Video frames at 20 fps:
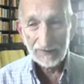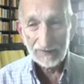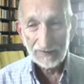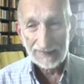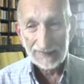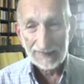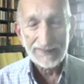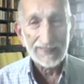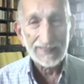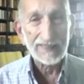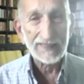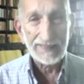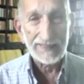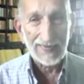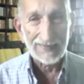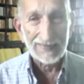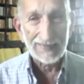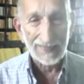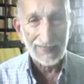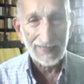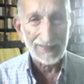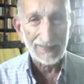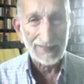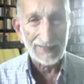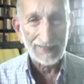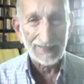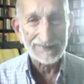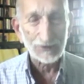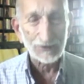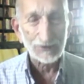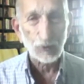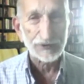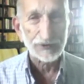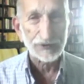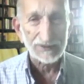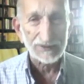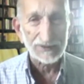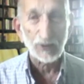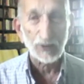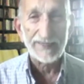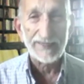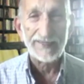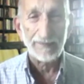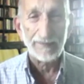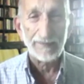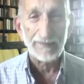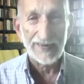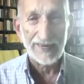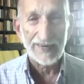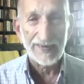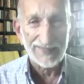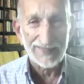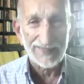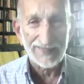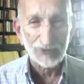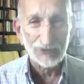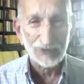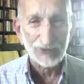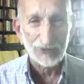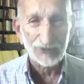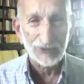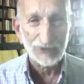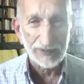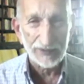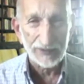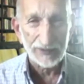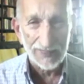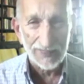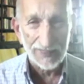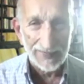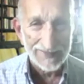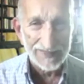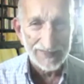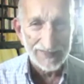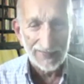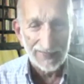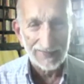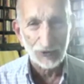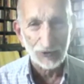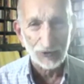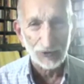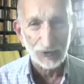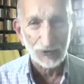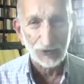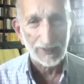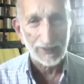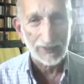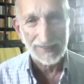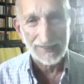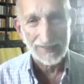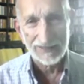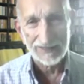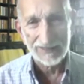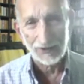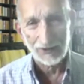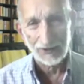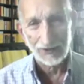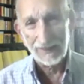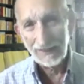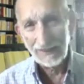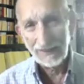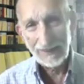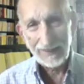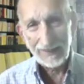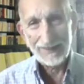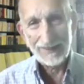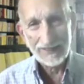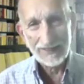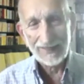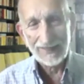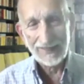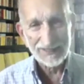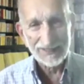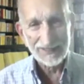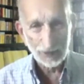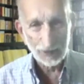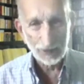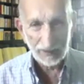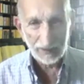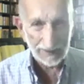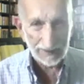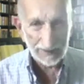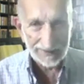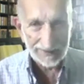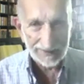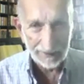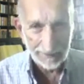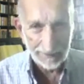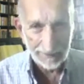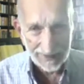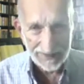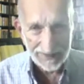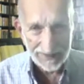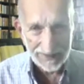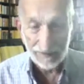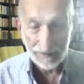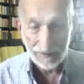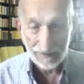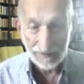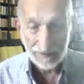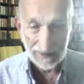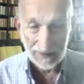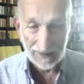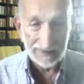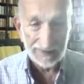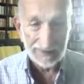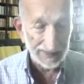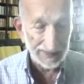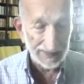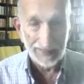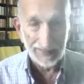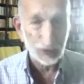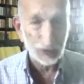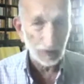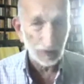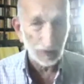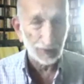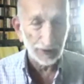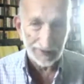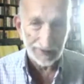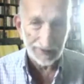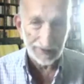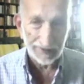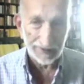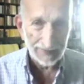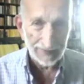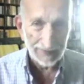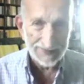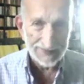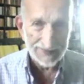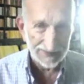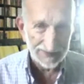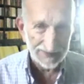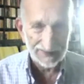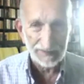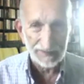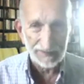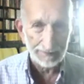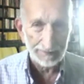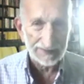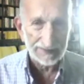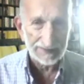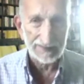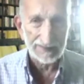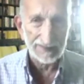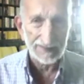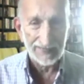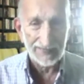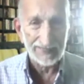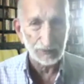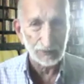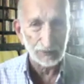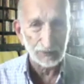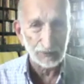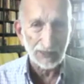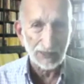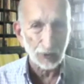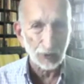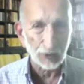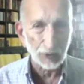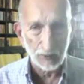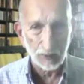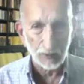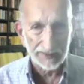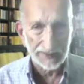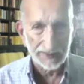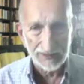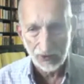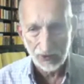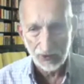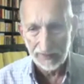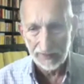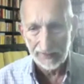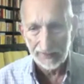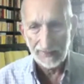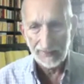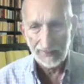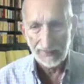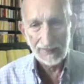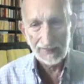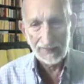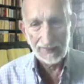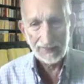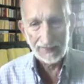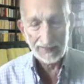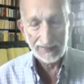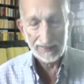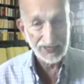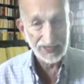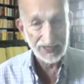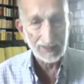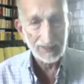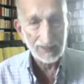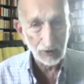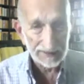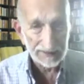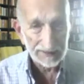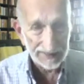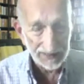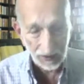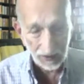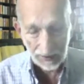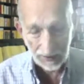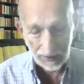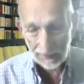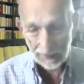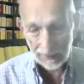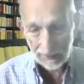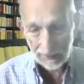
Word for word: tant'è che Kenyatta è stato costretto a richiamare indietro gli inglesi perché tornassero e cercassero di mettere pace. Infatti gli inglesi sono poi rimasti stabilmente in Kenya, una loro guarnigione che c'è ancora adesso